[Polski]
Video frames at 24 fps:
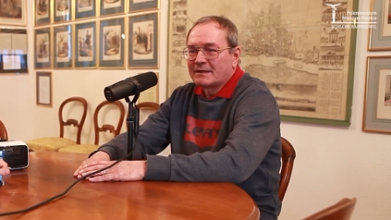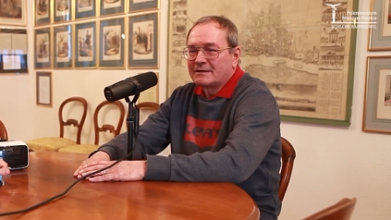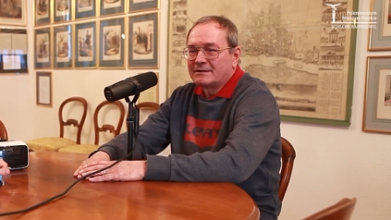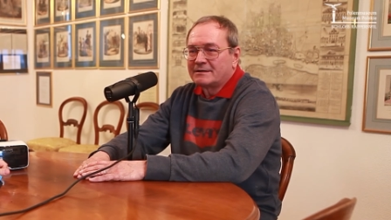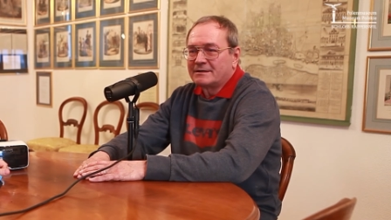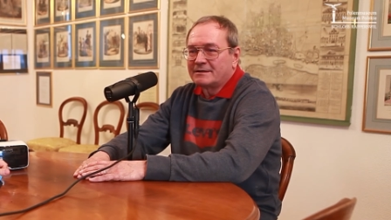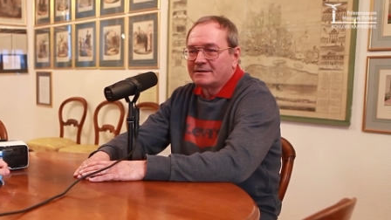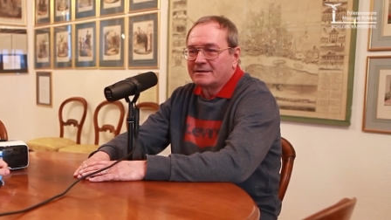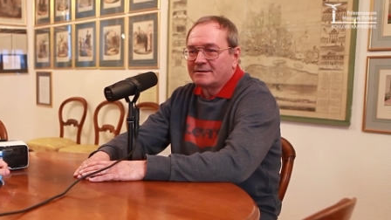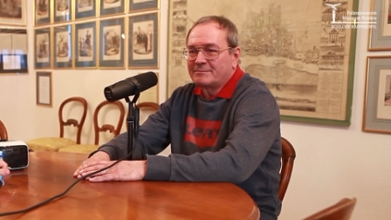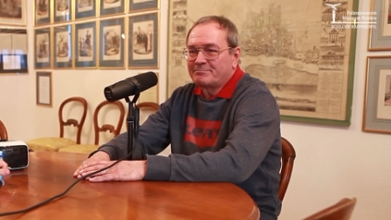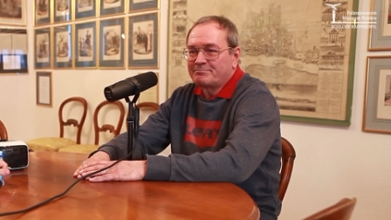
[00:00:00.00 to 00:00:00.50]

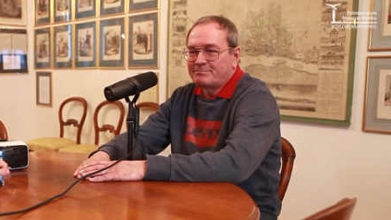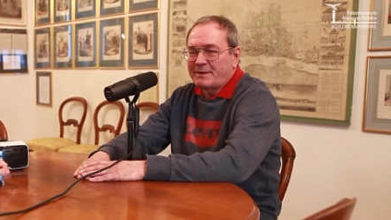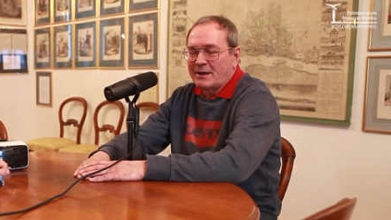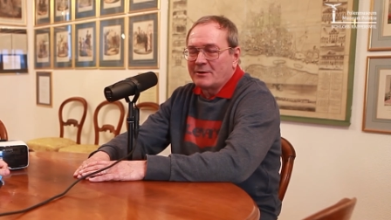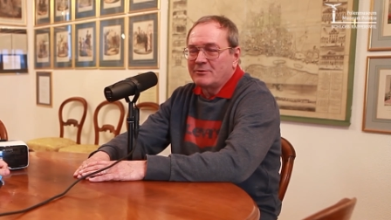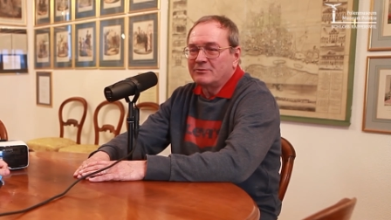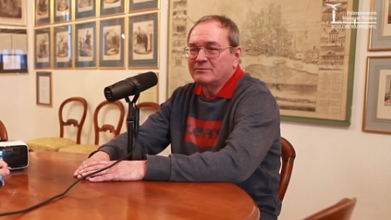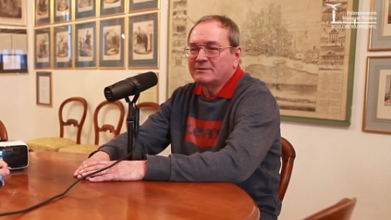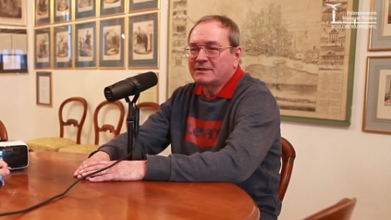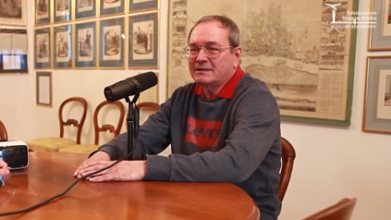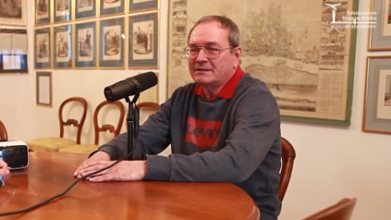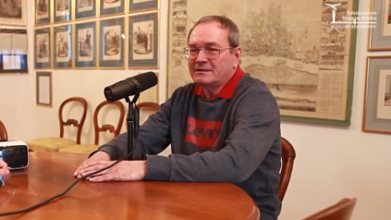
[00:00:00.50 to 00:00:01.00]
y,
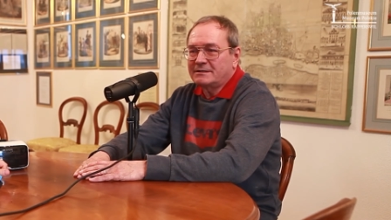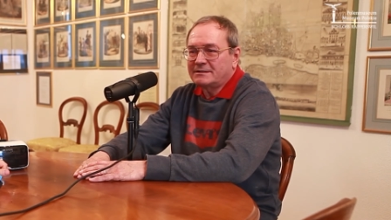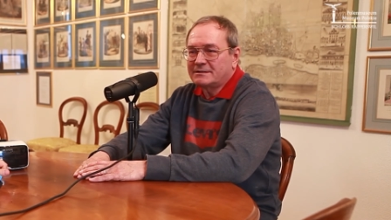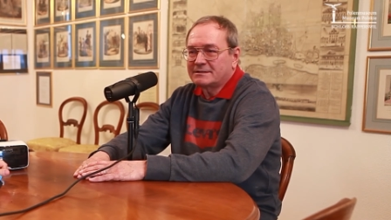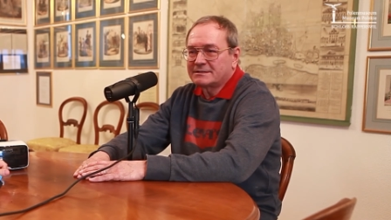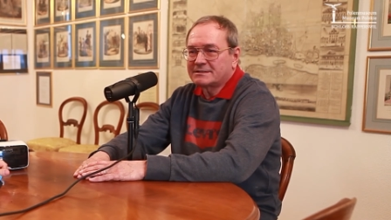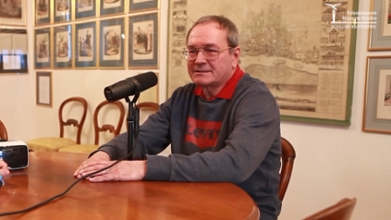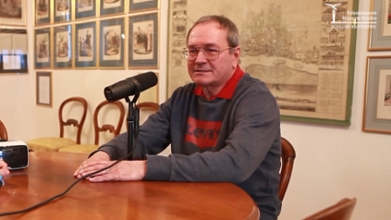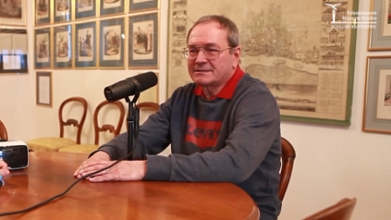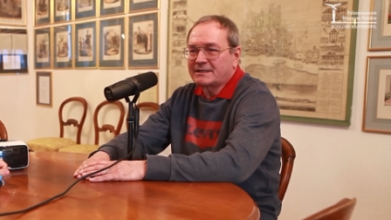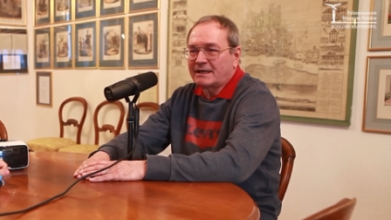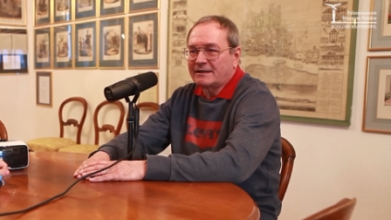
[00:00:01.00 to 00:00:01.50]
pełne
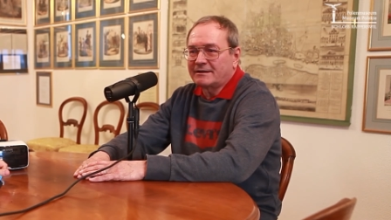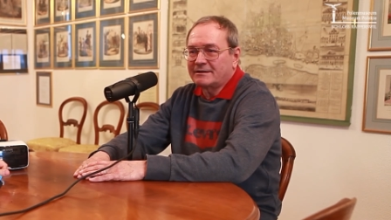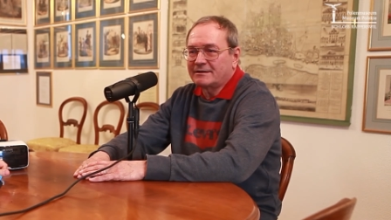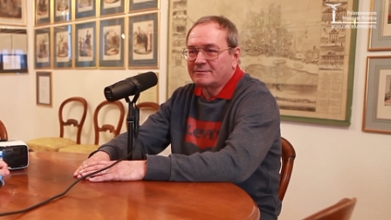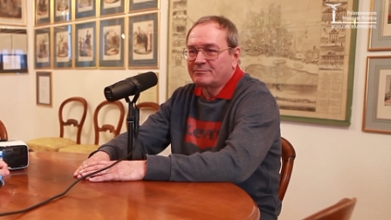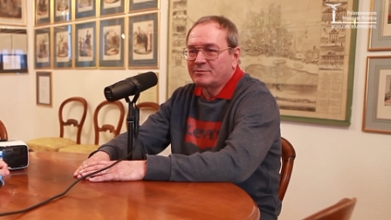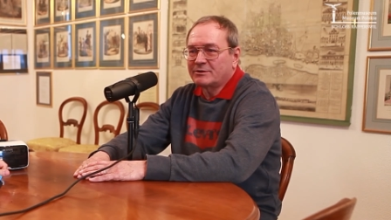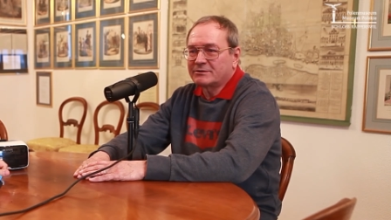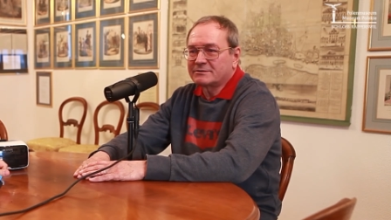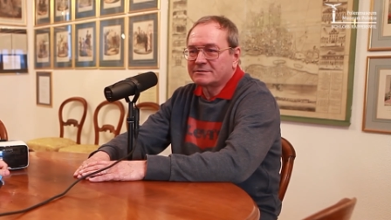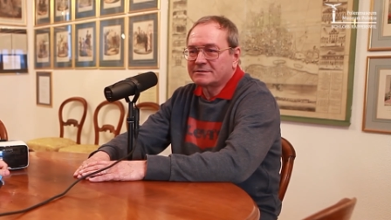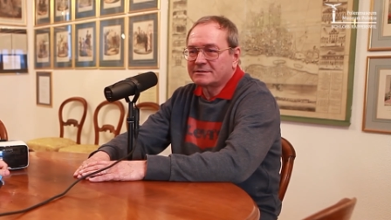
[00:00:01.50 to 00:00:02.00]
starych
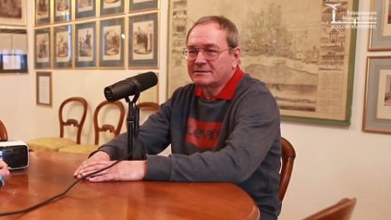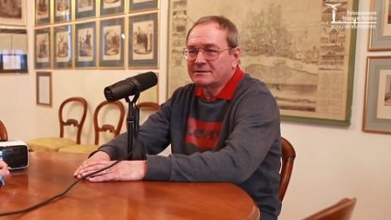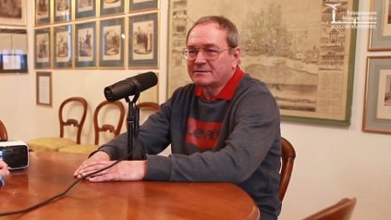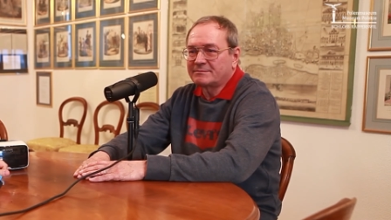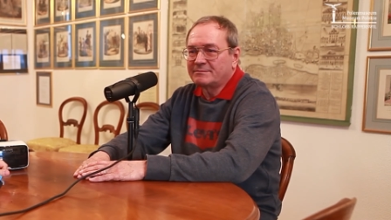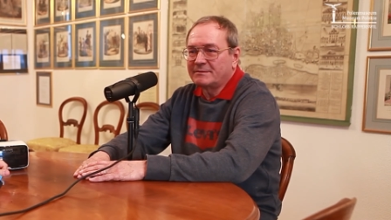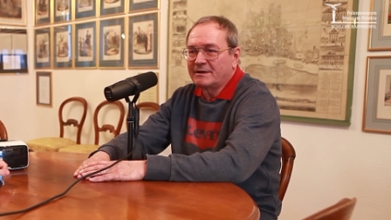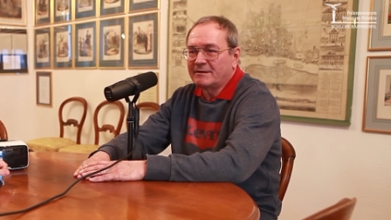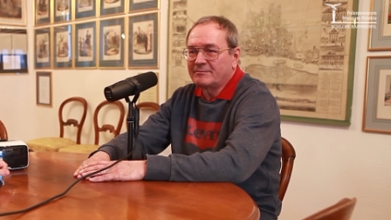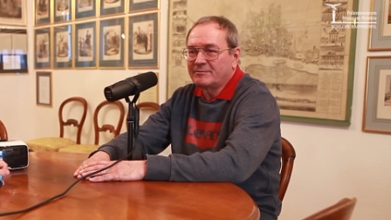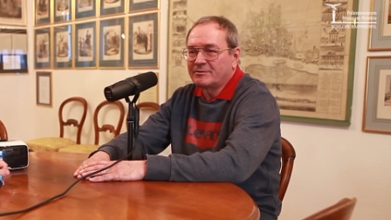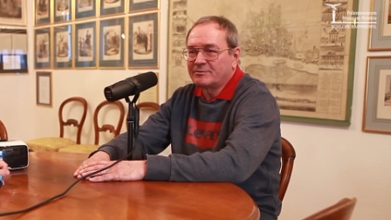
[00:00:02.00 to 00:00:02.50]
polskich
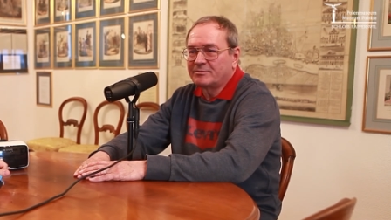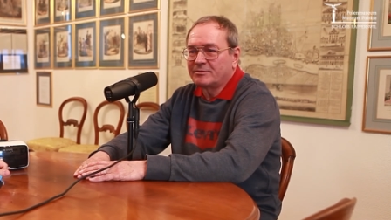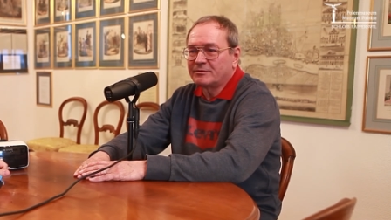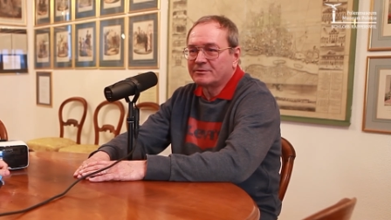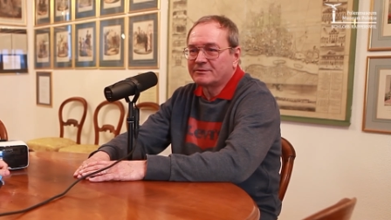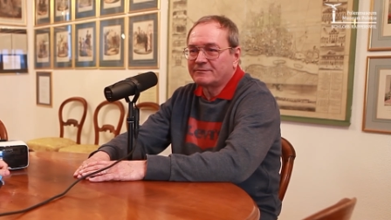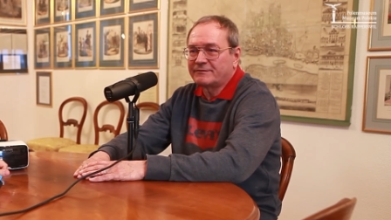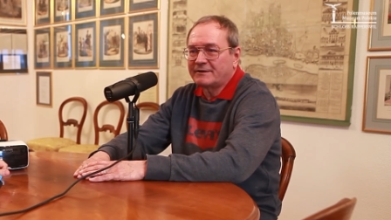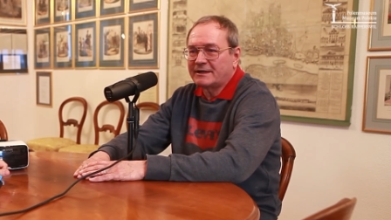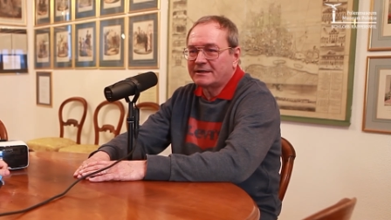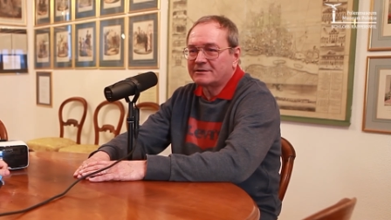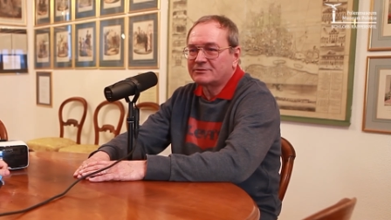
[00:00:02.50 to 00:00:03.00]
map. Po
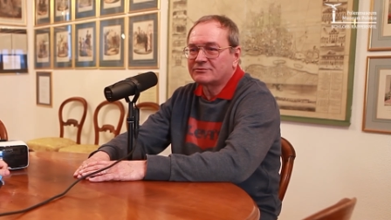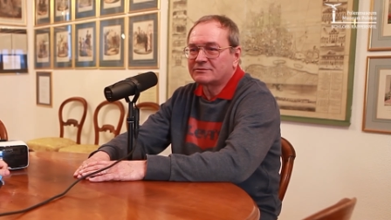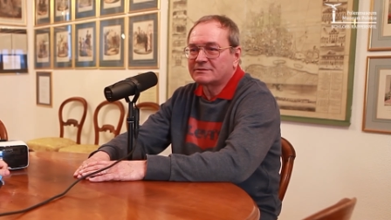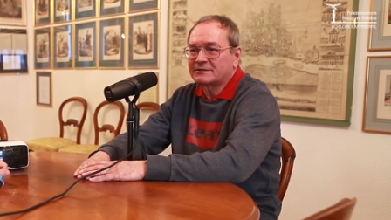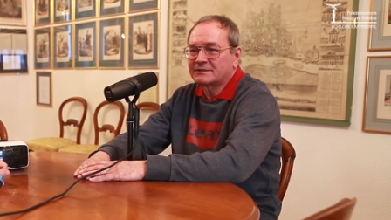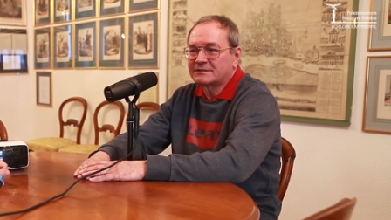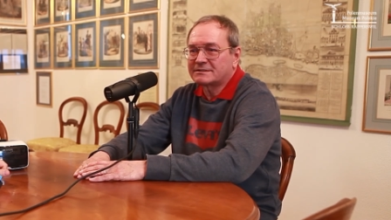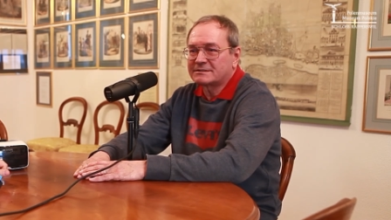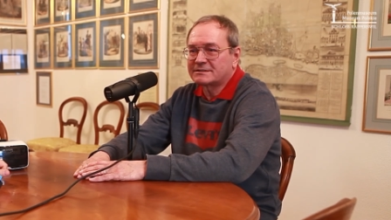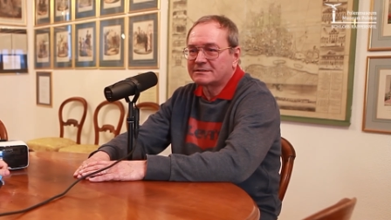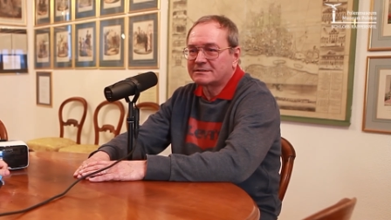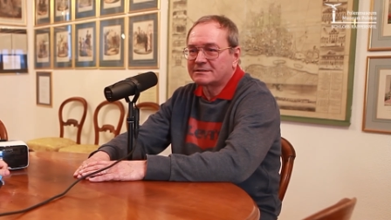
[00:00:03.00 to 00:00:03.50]
otwarciu
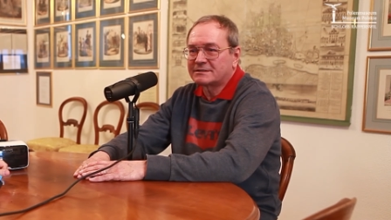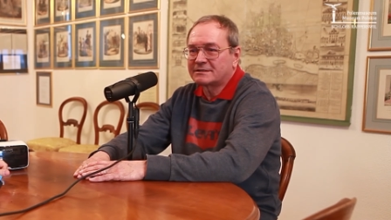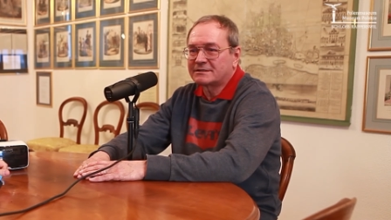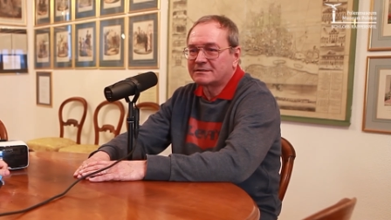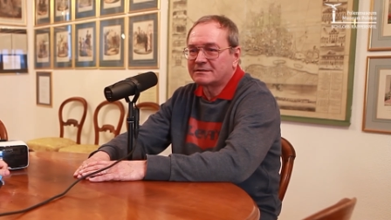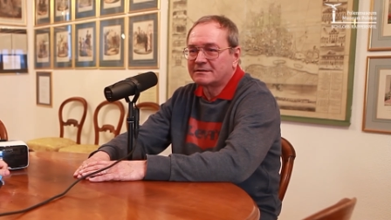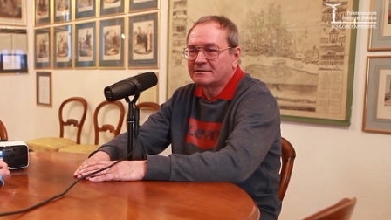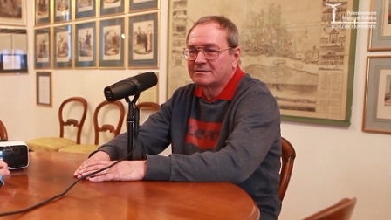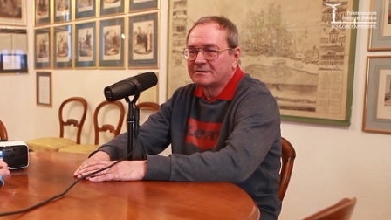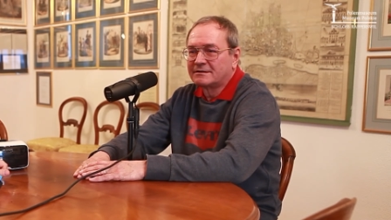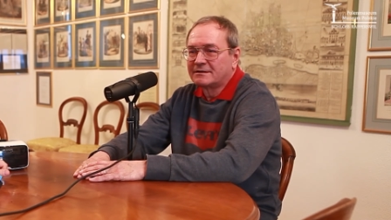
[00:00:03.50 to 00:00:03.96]
tych skrzyń